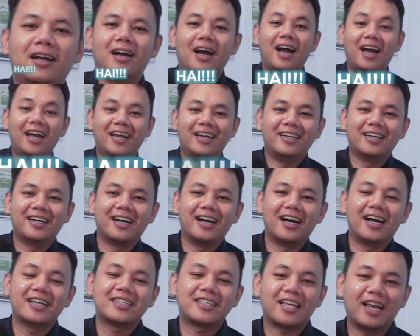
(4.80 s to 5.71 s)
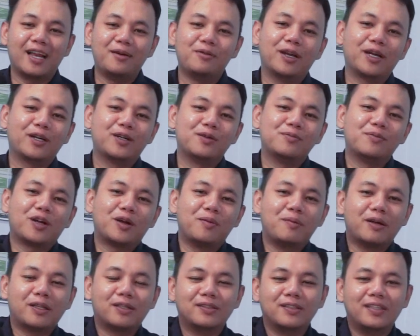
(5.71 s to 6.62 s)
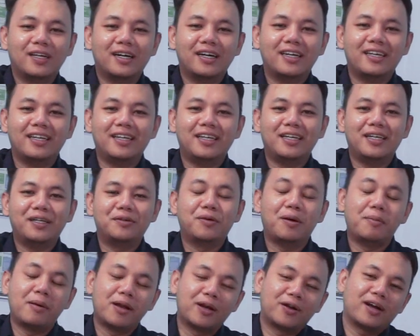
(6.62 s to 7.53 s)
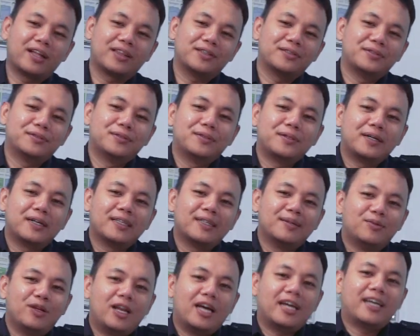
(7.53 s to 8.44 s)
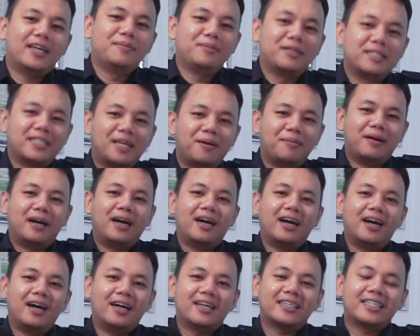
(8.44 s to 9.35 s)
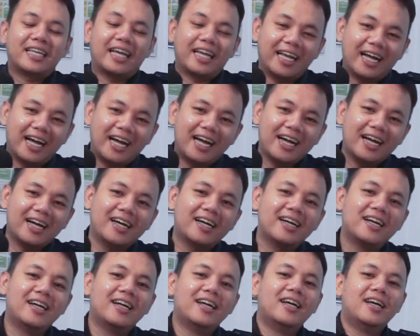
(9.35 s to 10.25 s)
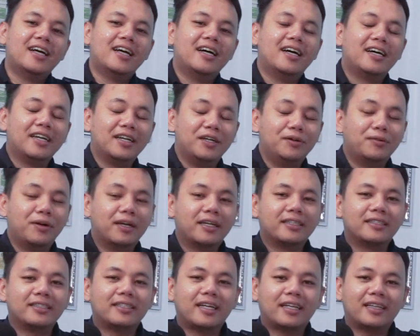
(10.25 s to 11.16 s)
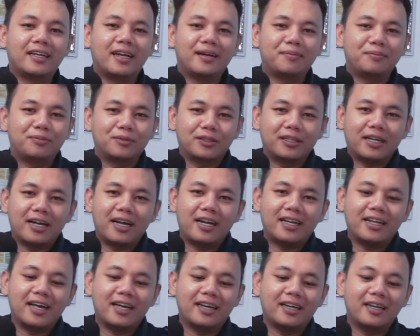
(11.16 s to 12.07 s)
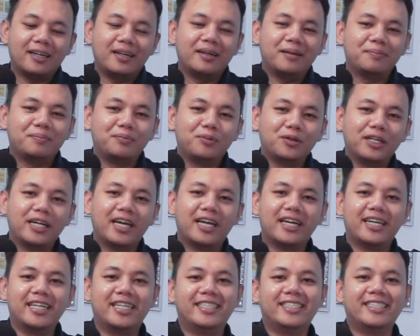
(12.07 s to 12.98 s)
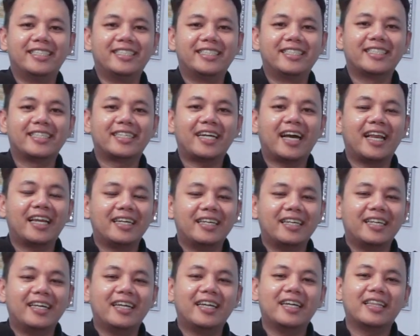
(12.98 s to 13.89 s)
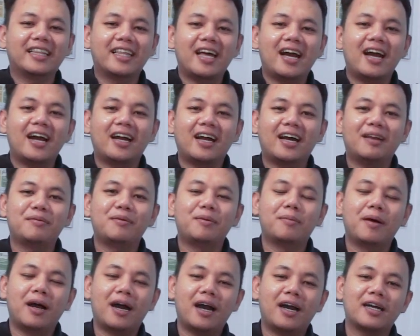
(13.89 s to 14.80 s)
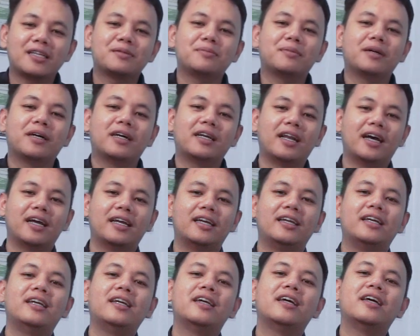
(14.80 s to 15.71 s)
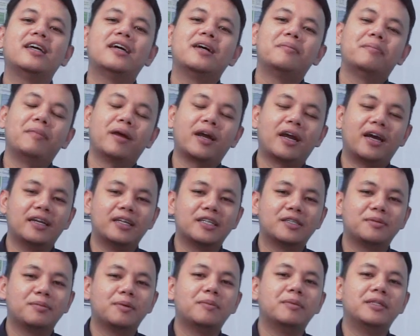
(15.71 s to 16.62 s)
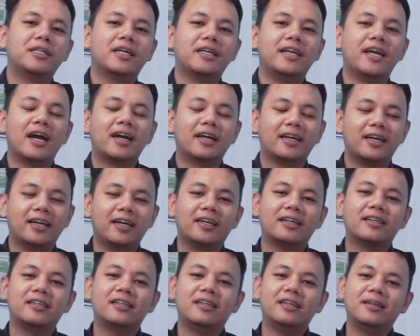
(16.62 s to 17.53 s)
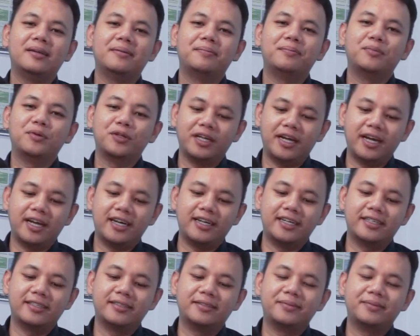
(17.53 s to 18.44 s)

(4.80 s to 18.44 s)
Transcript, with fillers: Hai, Assalamualaikum warahmatullahi wabarakatuh. Ketemu lagi bersama saya, Ridwan Satria Putra dari Puri Garden. Kali ini kita akan membahas mengenai mekanisme menjadi agen di Puri Garden.